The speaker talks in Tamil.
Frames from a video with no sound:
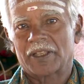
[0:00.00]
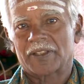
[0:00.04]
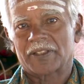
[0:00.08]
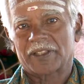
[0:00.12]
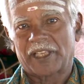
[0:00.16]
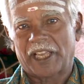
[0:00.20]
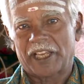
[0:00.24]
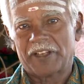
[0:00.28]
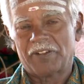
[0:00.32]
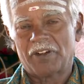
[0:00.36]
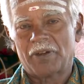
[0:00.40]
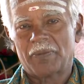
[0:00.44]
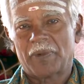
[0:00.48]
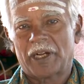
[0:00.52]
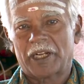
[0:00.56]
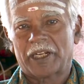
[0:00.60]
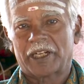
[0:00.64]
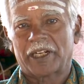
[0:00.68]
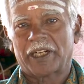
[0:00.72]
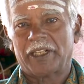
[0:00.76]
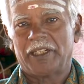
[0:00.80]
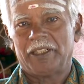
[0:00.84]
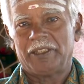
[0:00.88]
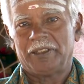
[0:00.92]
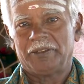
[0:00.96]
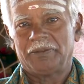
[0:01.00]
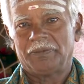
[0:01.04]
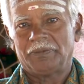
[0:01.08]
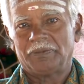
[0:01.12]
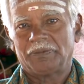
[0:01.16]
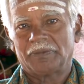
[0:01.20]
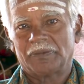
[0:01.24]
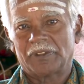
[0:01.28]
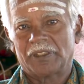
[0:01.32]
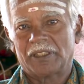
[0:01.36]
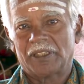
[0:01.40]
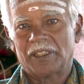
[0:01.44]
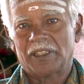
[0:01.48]
சைவ மக்கள்
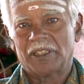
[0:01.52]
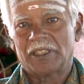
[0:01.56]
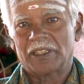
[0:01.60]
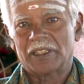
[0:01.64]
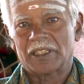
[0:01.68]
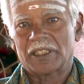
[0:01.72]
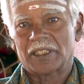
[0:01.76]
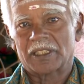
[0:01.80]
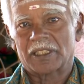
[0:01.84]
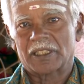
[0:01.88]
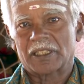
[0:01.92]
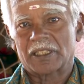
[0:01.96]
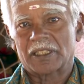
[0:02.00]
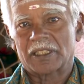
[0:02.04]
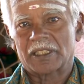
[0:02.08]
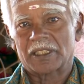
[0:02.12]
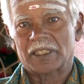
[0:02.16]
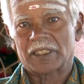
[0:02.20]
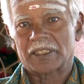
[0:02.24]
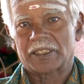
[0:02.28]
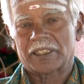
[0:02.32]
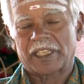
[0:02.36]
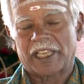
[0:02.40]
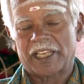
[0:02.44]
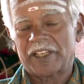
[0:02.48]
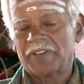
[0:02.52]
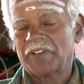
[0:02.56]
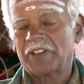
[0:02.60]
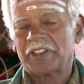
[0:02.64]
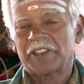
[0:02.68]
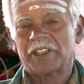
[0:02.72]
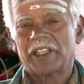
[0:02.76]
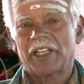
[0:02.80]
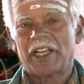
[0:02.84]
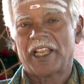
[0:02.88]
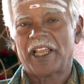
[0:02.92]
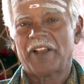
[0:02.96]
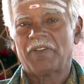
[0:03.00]

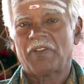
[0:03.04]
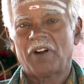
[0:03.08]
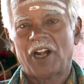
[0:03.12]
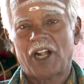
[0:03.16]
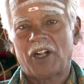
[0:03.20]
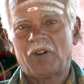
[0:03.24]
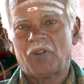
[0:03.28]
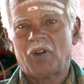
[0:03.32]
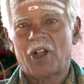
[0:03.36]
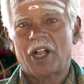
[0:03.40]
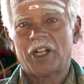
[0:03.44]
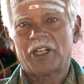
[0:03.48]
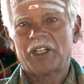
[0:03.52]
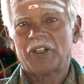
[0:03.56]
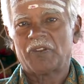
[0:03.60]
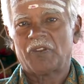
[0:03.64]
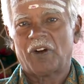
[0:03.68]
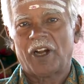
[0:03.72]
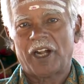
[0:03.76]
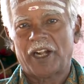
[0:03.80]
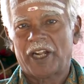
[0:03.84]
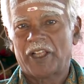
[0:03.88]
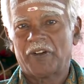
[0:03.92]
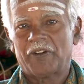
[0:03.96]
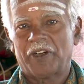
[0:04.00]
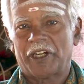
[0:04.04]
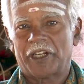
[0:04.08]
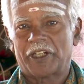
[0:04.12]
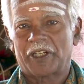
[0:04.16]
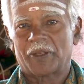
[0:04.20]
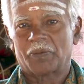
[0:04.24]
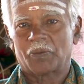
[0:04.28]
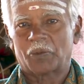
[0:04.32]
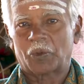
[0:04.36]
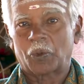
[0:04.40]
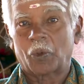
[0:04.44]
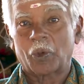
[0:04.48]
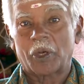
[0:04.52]
சைவத்திலே வாழ்வாங்கு வாழ
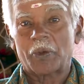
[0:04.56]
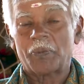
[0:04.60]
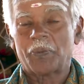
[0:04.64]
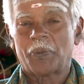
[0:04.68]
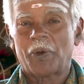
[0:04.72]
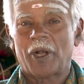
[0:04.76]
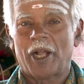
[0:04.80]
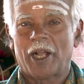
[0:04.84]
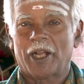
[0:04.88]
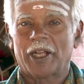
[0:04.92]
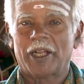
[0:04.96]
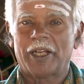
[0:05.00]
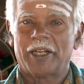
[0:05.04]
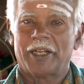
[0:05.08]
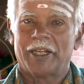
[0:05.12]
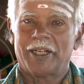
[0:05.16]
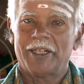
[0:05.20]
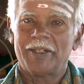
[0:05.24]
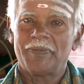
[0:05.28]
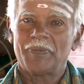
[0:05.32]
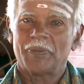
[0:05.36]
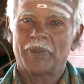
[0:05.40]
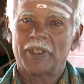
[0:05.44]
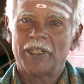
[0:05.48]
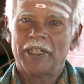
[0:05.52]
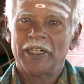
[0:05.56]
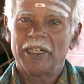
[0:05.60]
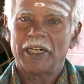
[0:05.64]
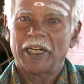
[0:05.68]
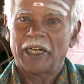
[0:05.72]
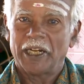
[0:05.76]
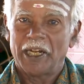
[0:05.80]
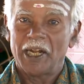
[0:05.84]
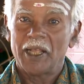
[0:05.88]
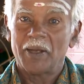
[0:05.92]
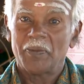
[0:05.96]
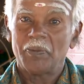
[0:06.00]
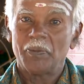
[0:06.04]
வேண்டும் குறிப்பாக
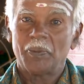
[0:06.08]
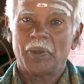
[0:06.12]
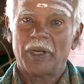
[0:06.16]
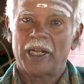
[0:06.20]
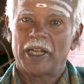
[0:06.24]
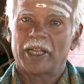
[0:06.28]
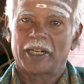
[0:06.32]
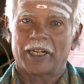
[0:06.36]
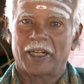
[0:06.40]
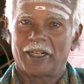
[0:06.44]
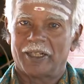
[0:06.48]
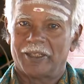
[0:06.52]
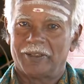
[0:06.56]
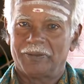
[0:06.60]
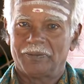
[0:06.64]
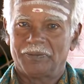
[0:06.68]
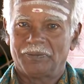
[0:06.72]
இளம் பிள்ளைகள்